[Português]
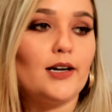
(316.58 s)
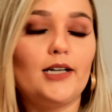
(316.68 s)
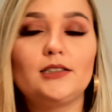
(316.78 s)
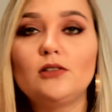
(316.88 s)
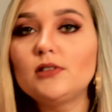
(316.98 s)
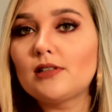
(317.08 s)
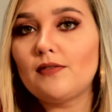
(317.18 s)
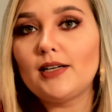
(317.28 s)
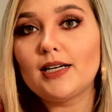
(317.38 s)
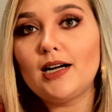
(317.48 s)
a carne não
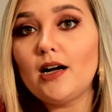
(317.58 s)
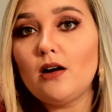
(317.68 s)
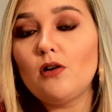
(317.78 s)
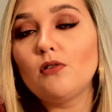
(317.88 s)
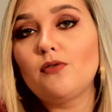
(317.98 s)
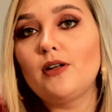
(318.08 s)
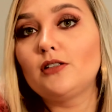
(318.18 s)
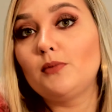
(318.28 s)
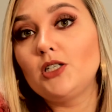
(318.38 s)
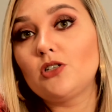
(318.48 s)
estava legal,
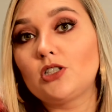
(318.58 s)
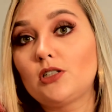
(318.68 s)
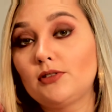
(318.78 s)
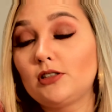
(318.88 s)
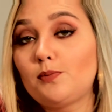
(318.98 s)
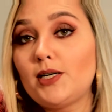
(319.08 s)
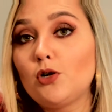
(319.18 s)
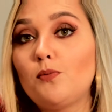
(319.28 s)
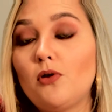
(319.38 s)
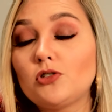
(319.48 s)
infelizmente acho que vocês
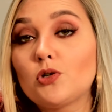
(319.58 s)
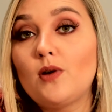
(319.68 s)
perderam um pouco de